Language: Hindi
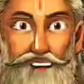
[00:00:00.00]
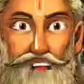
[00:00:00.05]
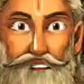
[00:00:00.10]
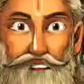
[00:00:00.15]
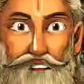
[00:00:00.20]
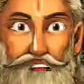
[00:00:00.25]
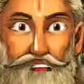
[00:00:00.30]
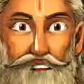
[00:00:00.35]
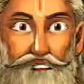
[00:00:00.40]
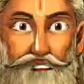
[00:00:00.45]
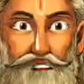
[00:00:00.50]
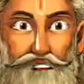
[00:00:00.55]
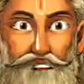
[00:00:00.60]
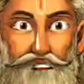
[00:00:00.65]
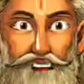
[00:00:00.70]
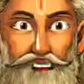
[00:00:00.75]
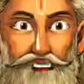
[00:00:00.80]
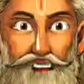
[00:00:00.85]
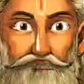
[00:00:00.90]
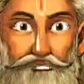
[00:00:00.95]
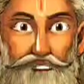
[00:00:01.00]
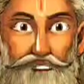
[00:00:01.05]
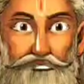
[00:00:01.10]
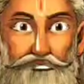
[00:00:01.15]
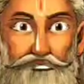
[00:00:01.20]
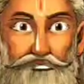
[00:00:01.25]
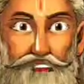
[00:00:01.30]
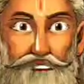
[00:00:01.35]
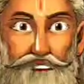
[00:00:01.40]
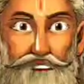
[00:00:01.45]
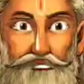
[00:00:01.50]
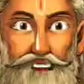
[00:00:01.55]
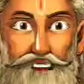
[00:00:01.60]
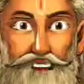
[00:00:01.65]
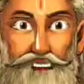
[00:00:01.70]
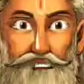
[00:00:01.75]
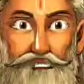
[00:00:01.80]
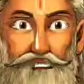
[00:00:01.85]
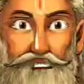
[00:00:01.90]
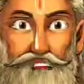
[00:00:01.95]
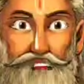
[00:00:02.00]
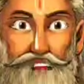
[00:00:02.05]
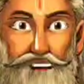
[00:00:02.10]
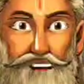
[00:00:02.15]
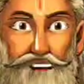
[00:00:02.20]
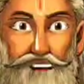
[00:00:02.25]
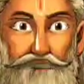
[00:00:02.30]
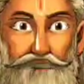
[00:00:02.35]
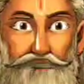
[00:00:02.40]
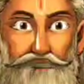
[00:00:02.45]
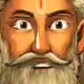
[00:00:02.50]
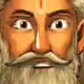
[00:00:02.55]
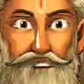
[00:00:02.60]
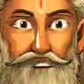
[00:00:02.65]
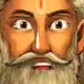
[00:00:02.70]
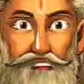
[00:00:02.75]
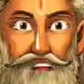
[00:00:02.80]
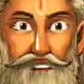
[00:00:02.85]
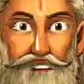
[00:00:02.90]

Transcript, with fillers: घर में सुख समृद्धि का वास होता है